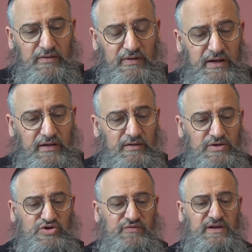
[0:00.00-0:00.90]
ouais, euh,
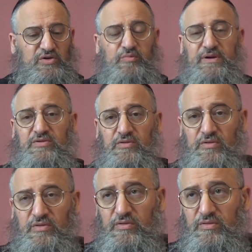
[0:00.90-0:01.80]
je vais combler
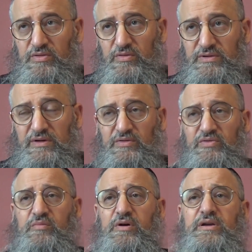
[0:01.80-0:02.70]
ton ton,
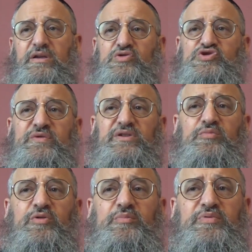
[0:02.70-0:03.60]
ton, manque et donc je vais te
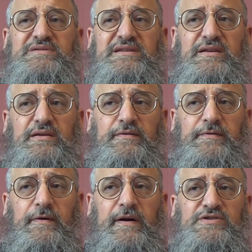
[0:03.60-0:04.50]
proposer,
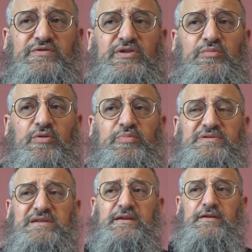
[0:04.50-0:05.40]
ouais, je vais te
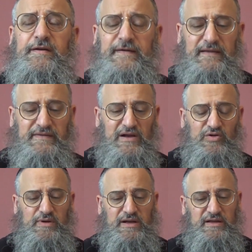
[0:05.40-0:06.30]
proposer
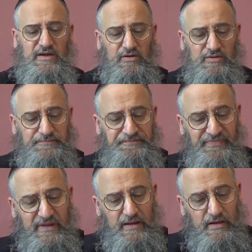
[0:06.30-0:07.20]
d'allumer les nérotes.
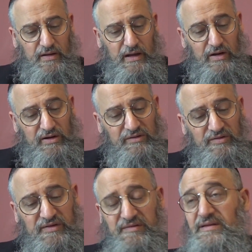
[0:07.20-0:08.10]
Alors qu'est-ce que
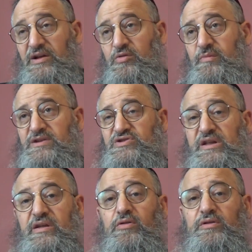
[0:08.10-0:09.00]
c'est que cet allumage des
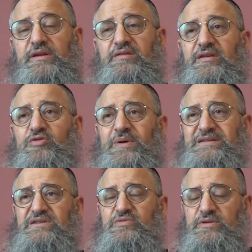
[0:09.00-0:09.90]
nérotes Qu'est-ce qu'il y a de
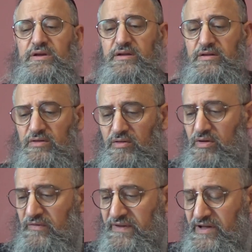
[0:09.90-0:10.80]
particulier dans
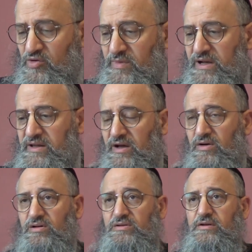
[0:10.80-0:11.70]
le fait d'allumer les
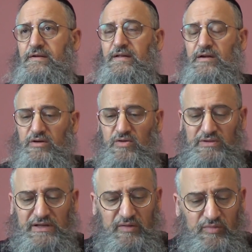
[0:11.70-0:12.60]
nérotes, euh,
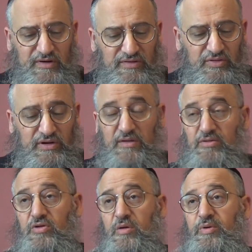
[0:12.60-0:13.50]
contrairement à ce que, les
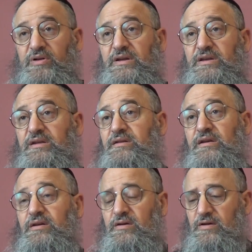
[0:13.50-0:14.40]
autres ont apporté, qui
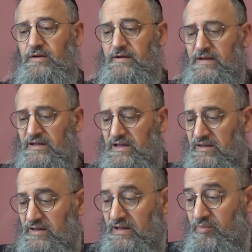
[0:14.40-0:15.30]
était, euh, qui
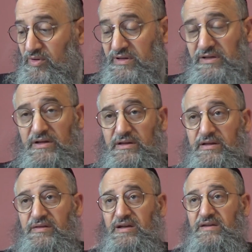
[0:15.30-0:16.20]
était d'apporter des, des,
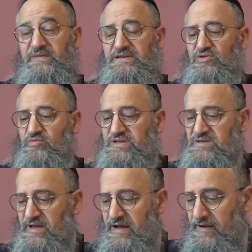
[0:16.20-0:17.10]
sacrifices sur le
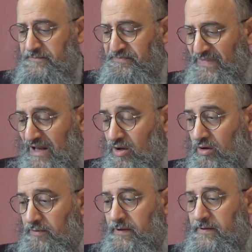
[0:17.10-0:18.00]
misbiar
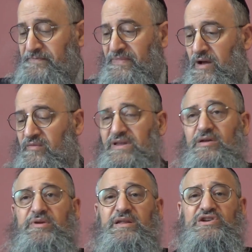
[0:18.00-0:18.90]
Alors, en fait, il y a
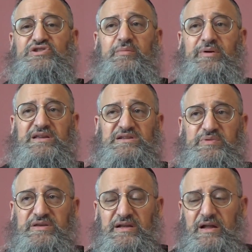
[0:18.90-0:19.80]
Midrash pas
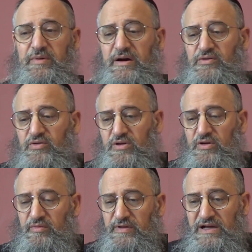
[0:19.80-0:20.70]
d'expliquer là-bas. Hein. Donc, euh,
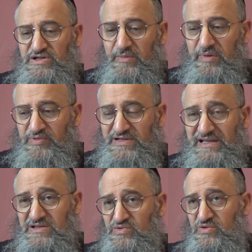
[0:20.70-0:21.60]
le Midrash pas pose la
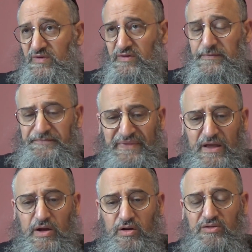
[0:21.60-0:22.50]
question suivante.
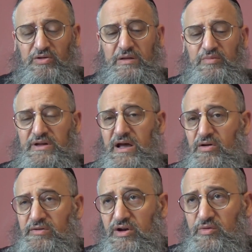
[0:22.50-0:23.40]
Lorsqu'on a demandé à
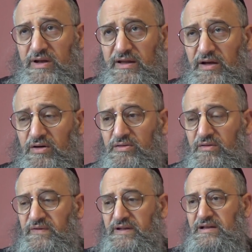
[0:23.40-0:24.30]
Amon d'allumer les nérotes, en
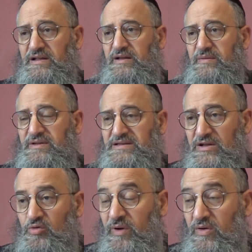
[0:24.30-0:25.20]
fait, les, ministres n'ont pas